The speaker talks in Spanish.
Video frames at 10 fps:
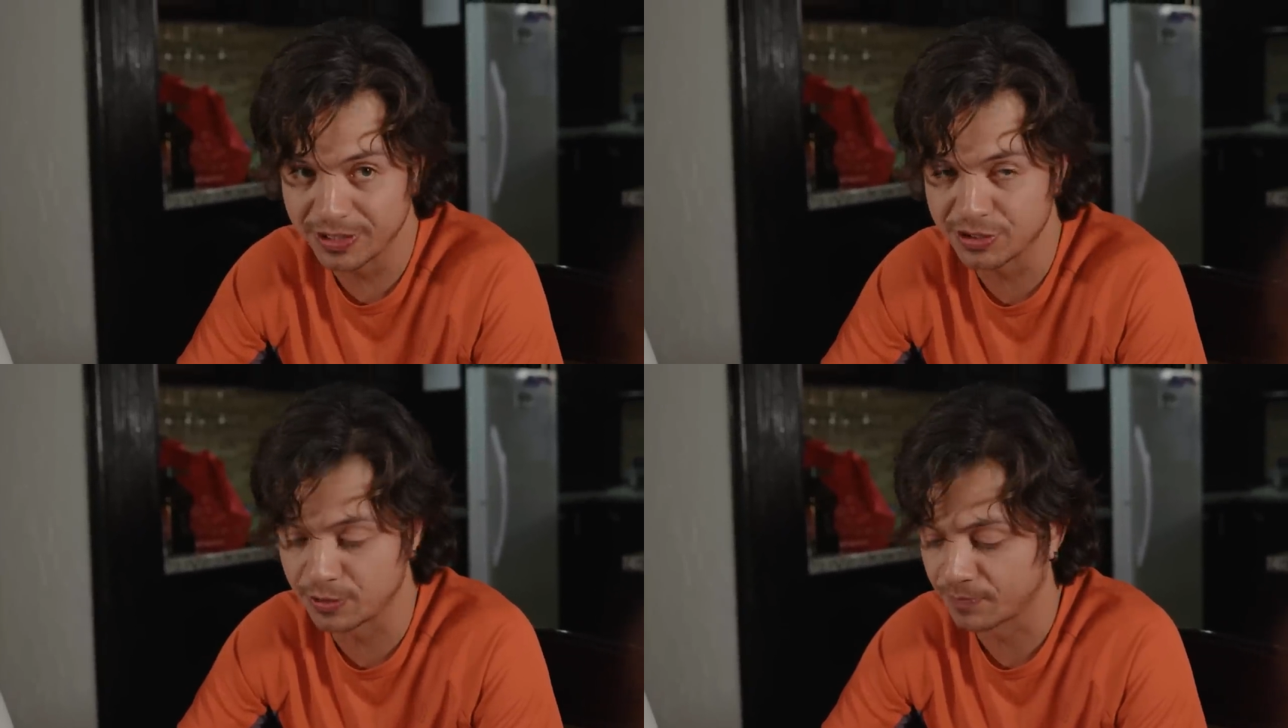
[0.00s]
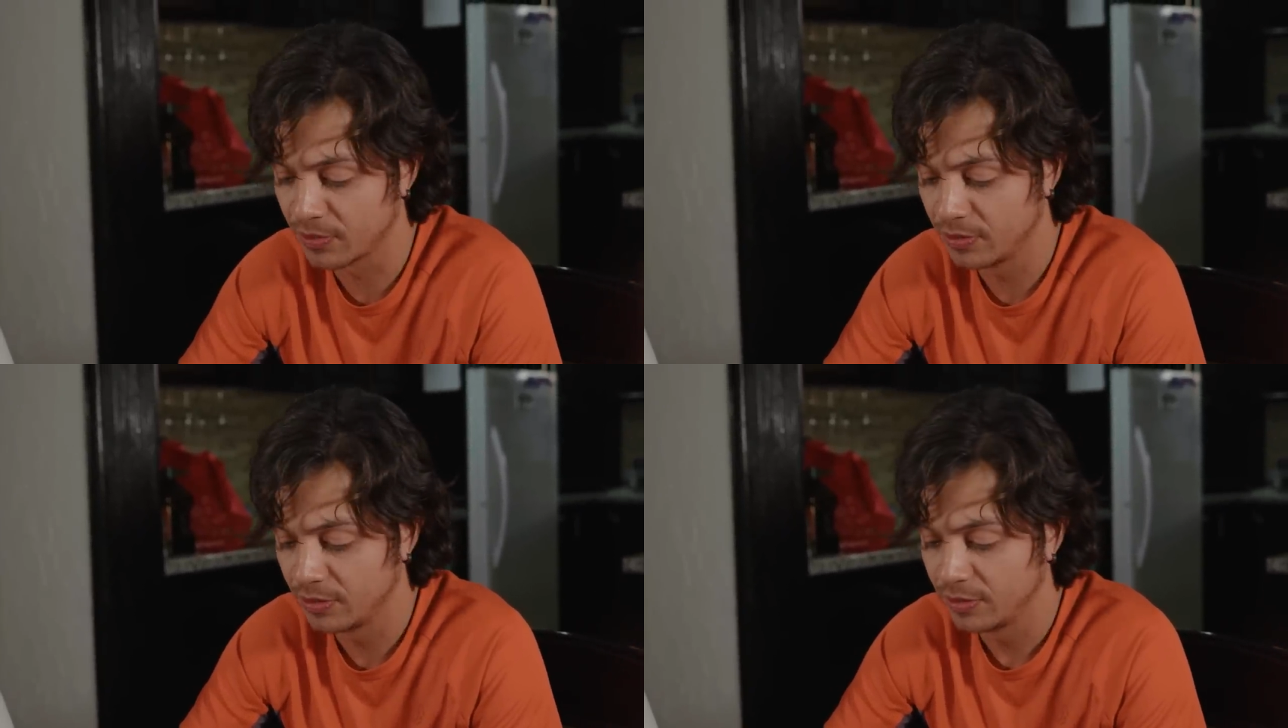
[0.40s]
de hecho.
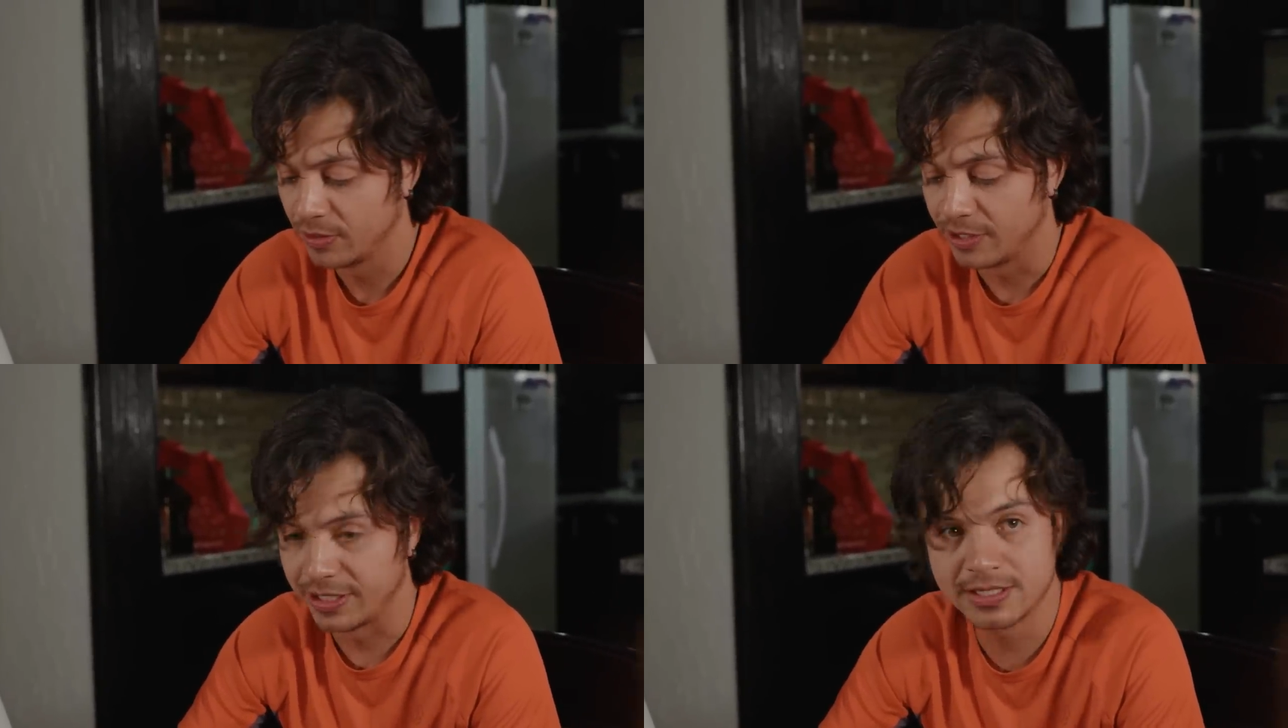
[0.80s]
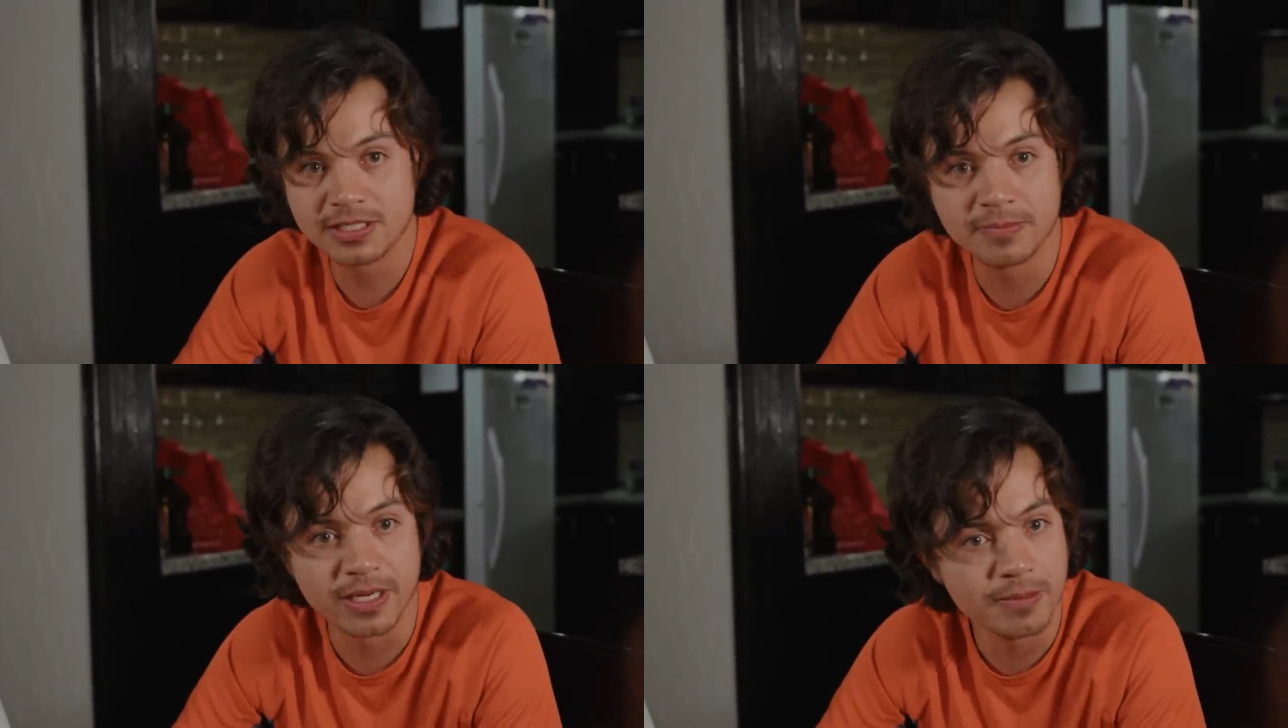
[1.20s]
En
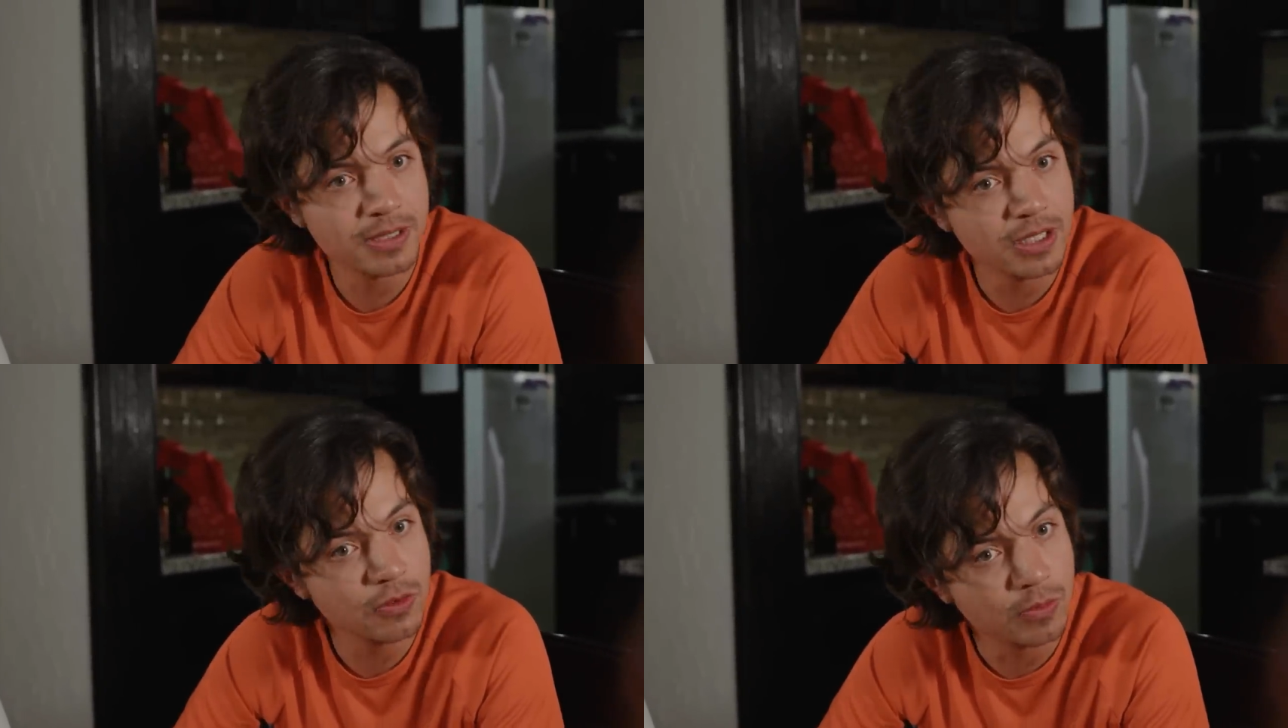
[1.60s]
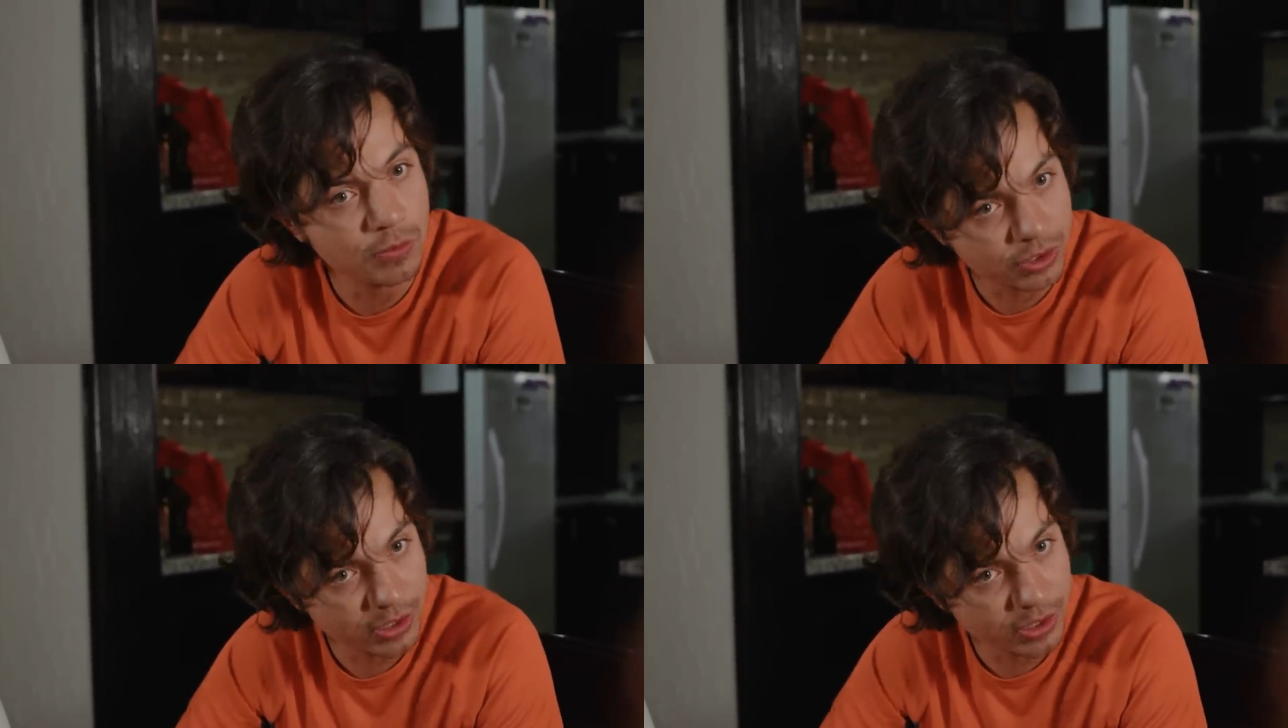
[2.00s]
esta semana he mandado como